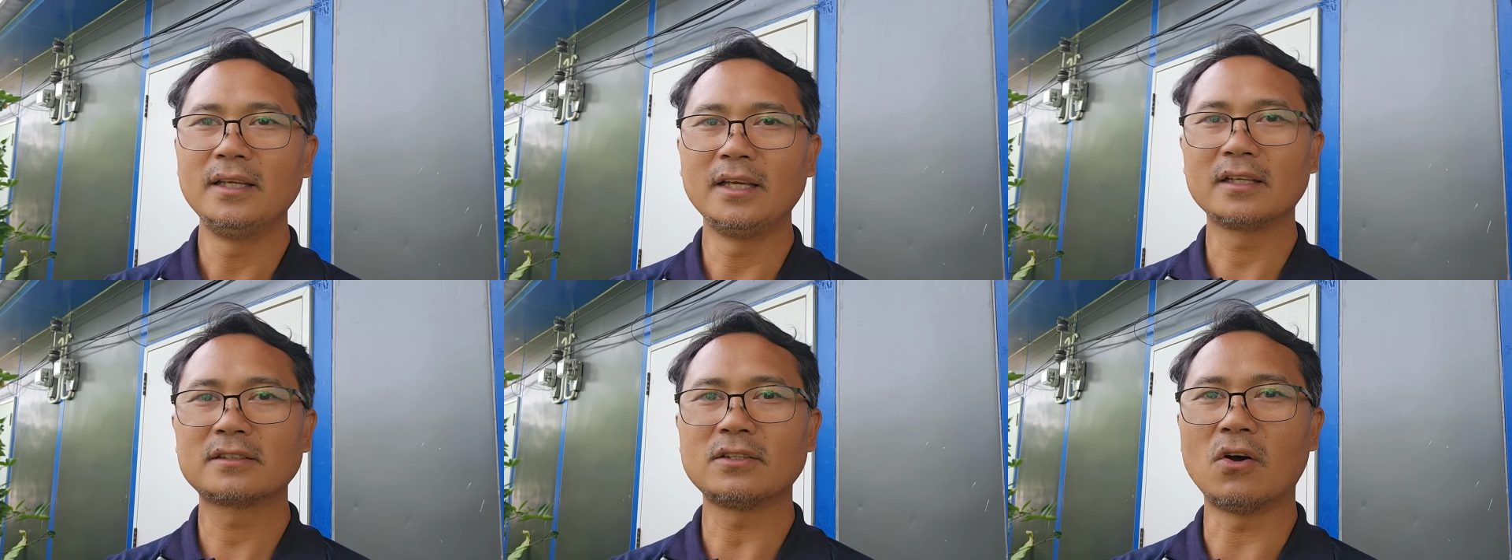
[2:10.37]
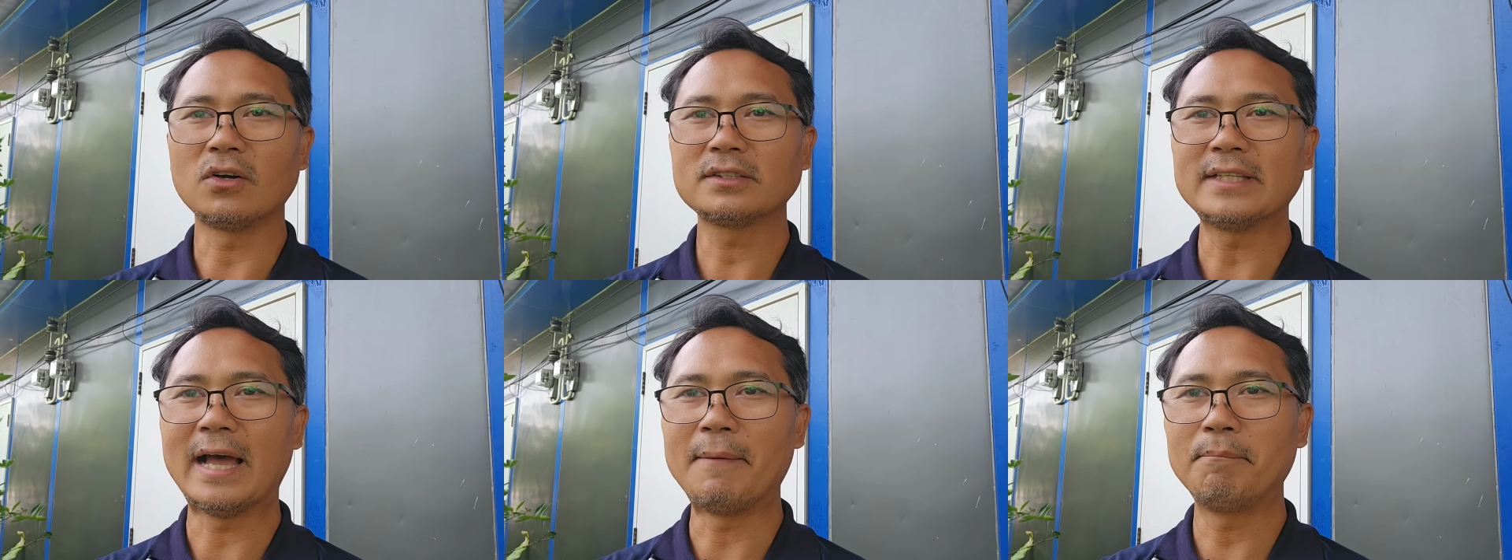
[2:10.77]
อีกสอง
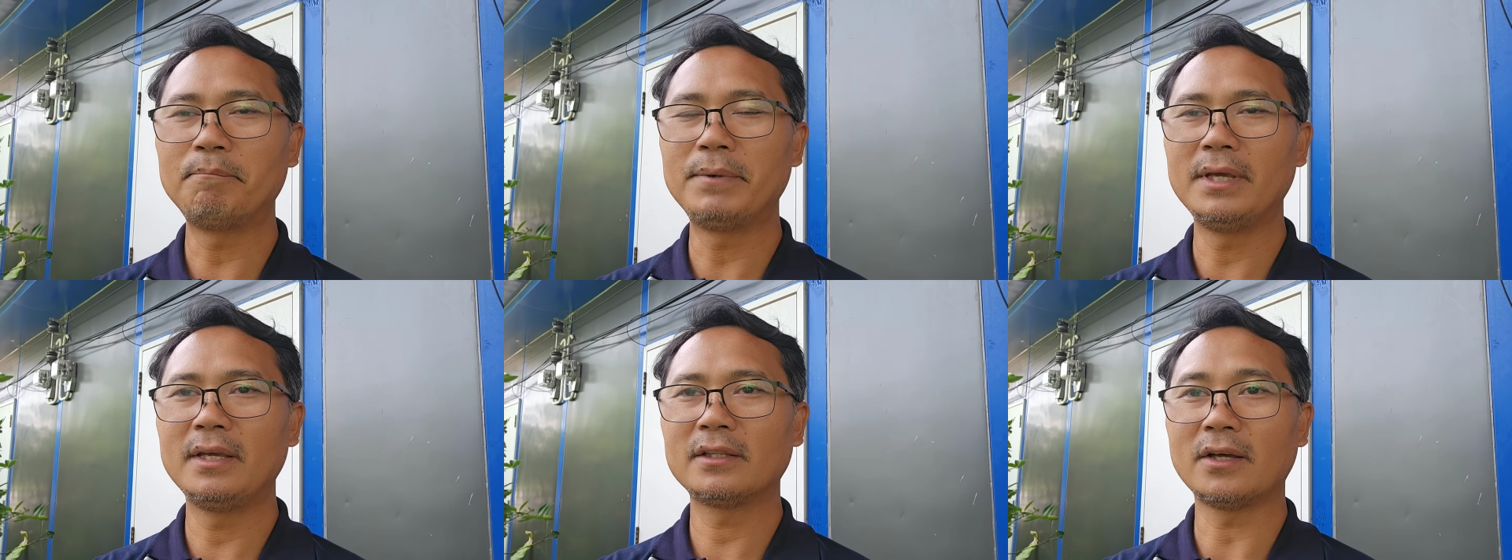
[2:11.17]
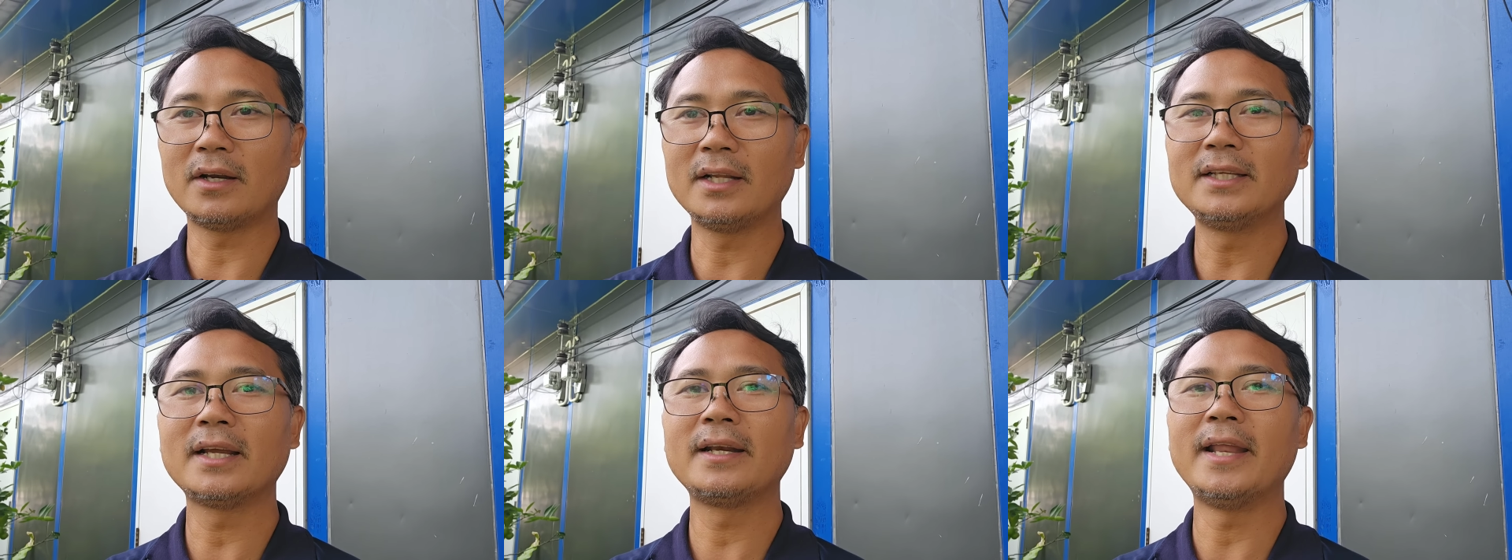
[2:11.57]
สามปี ตอน
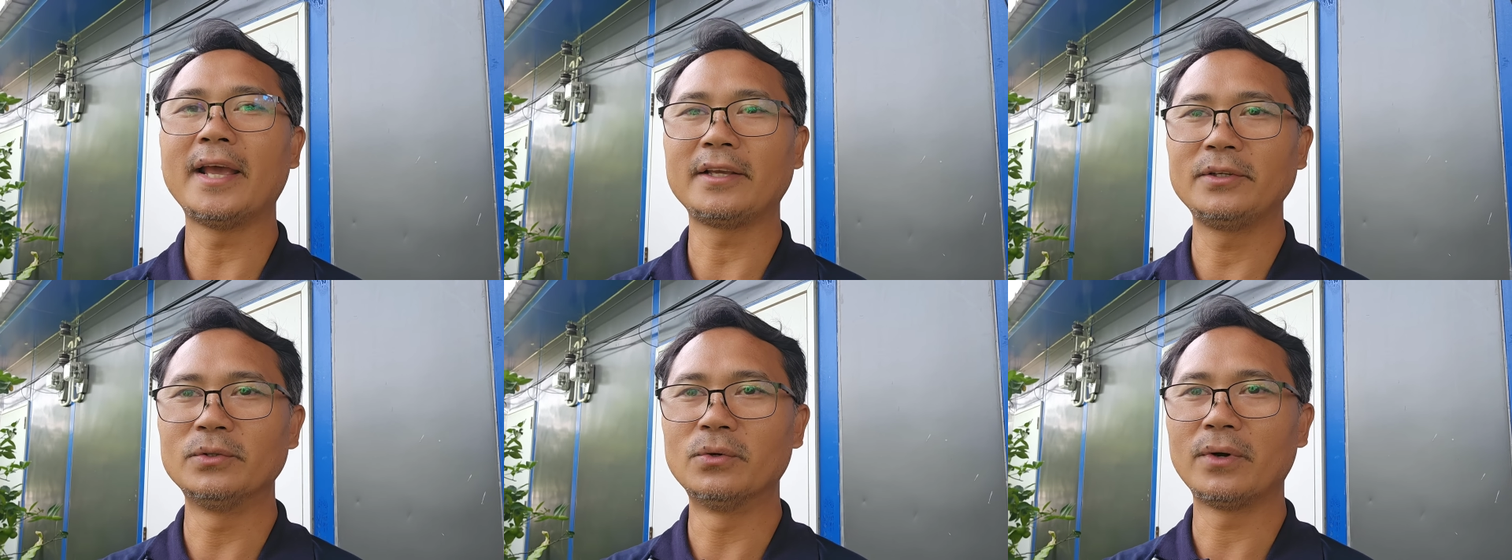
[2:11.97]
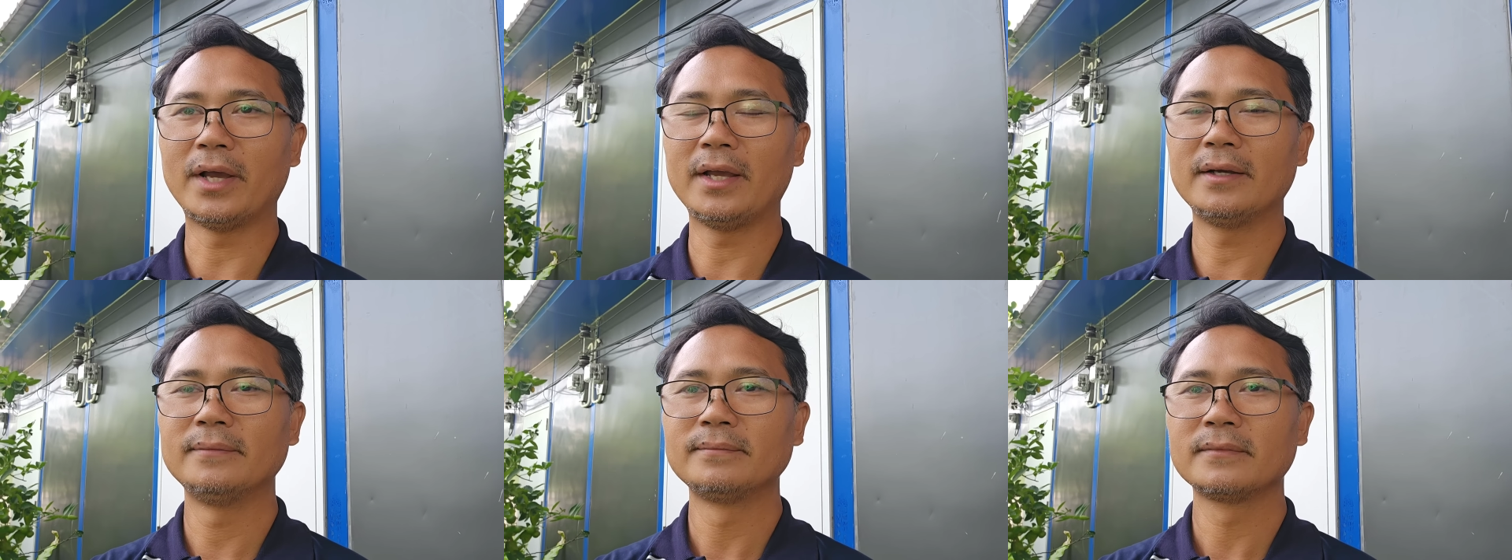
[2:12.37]
นั้นยังเด็กอยู่
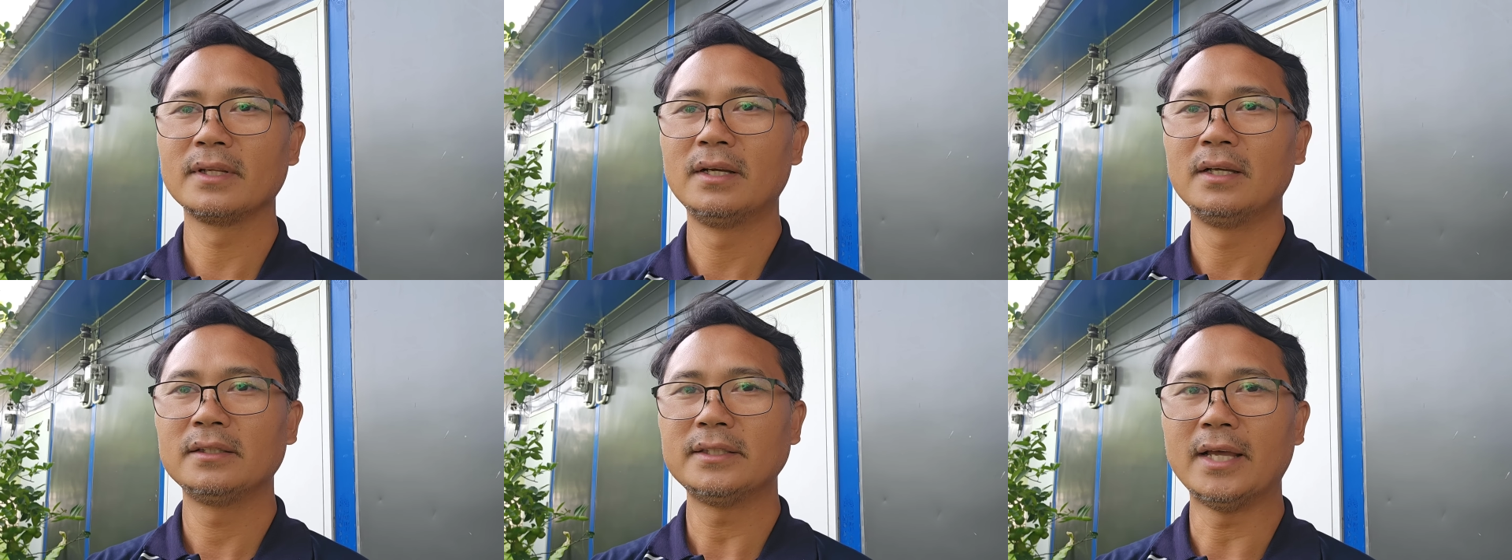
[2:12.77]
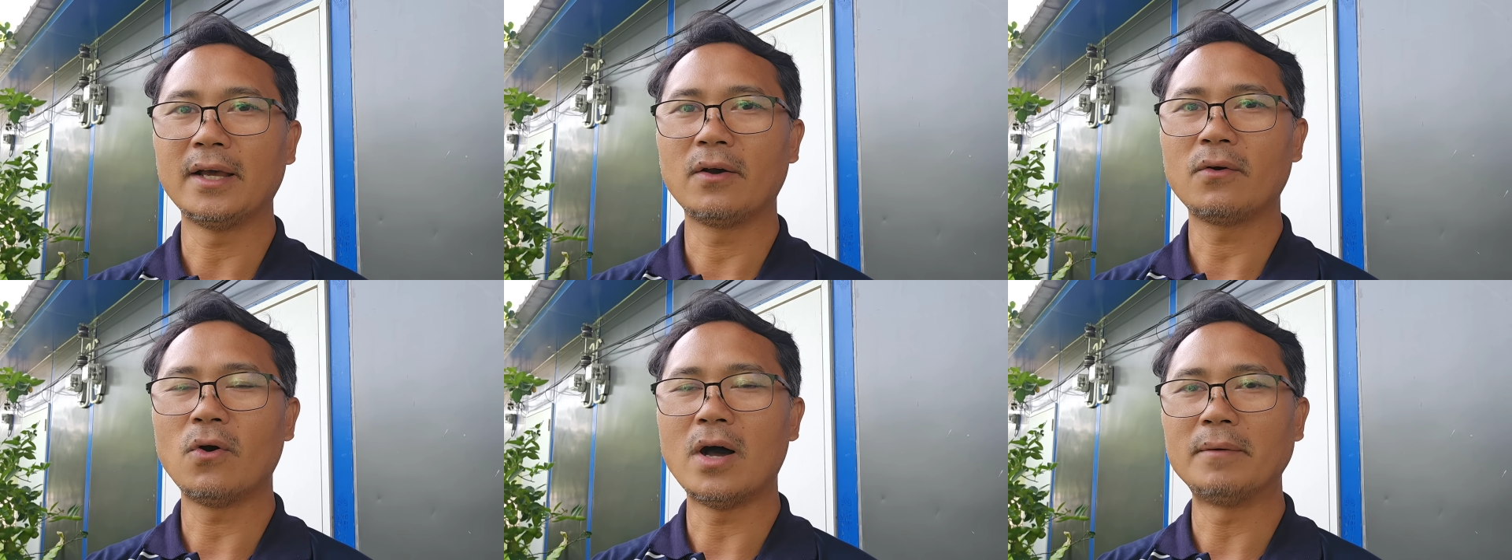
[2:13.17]
ไงแต่
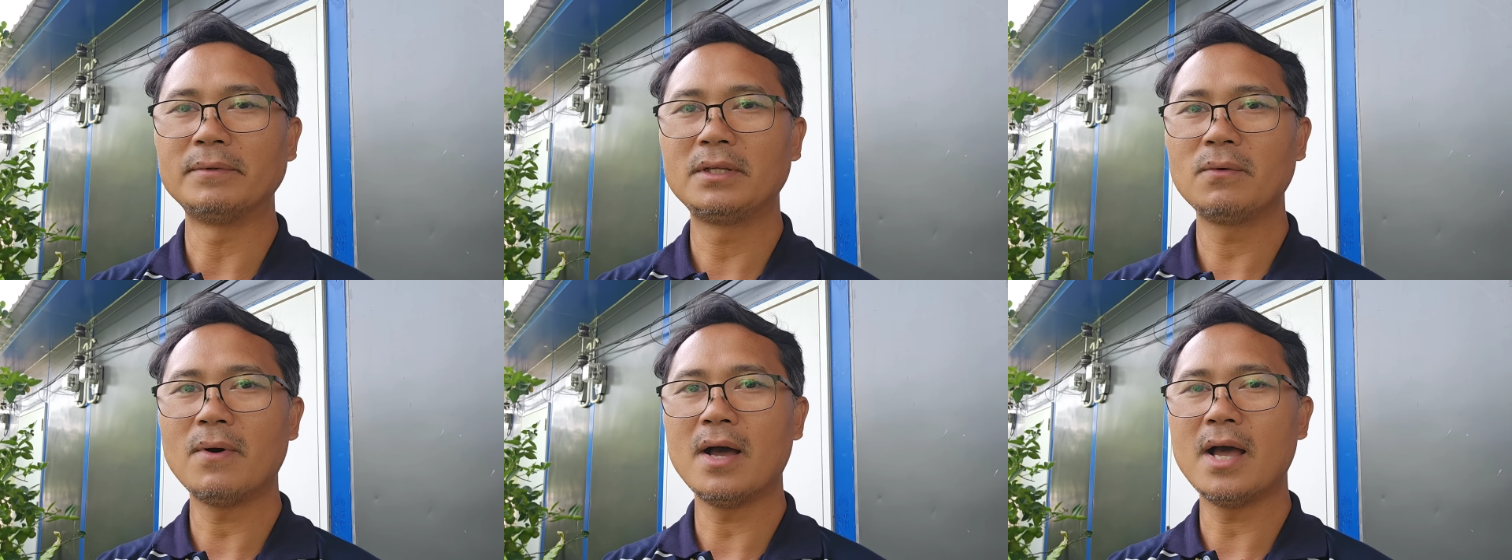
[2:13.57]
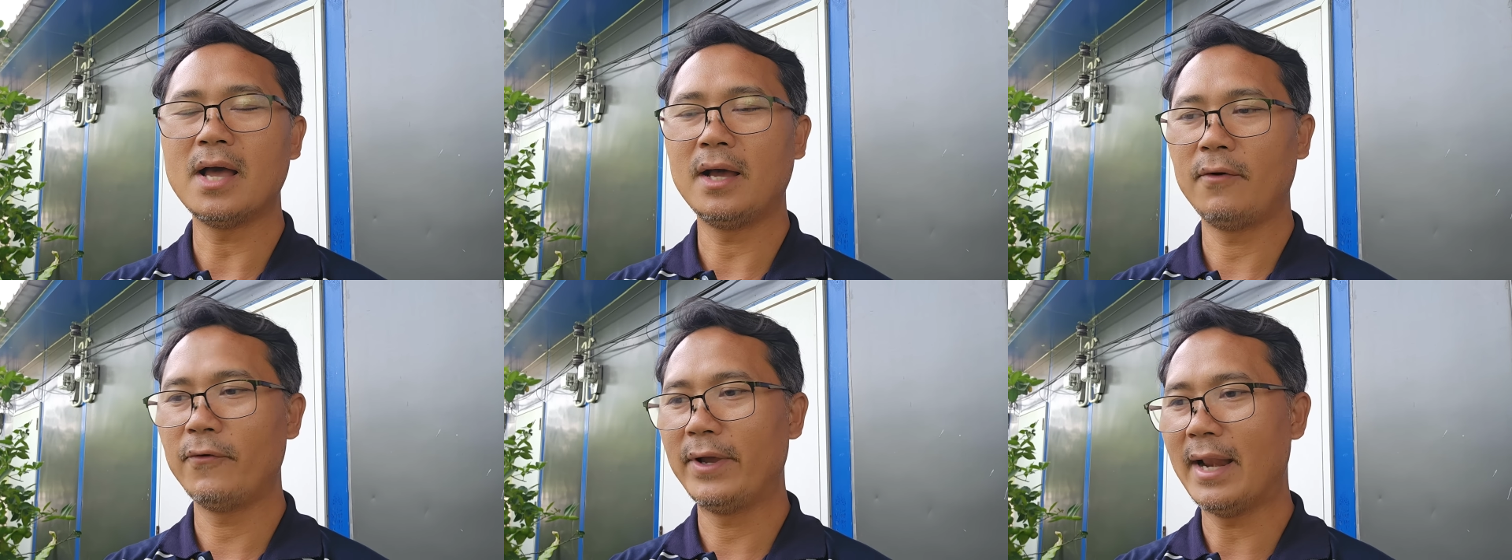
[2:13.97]
ความที่ว่า
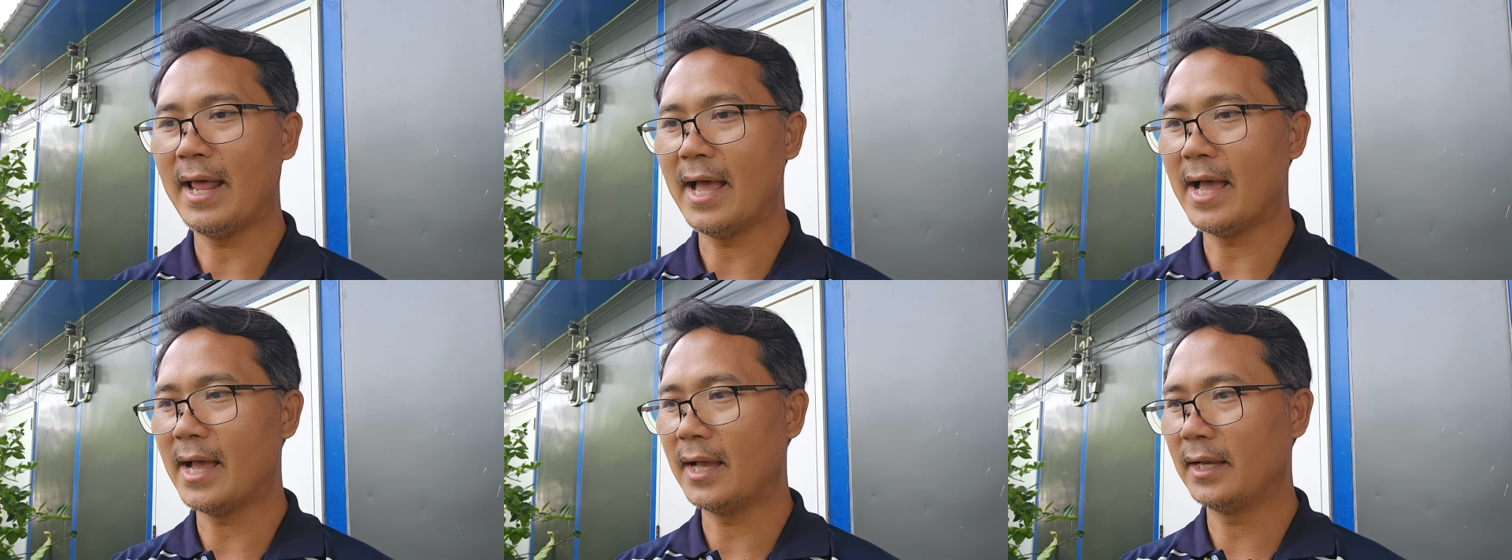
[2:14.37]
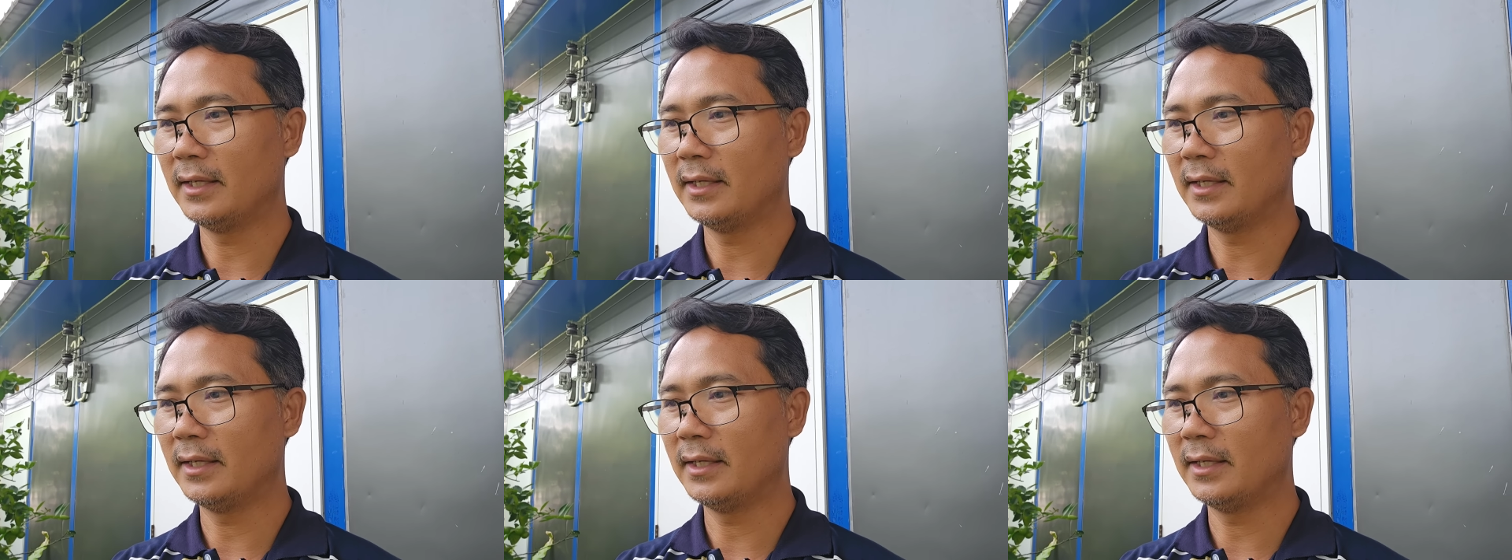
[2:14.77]
เวลา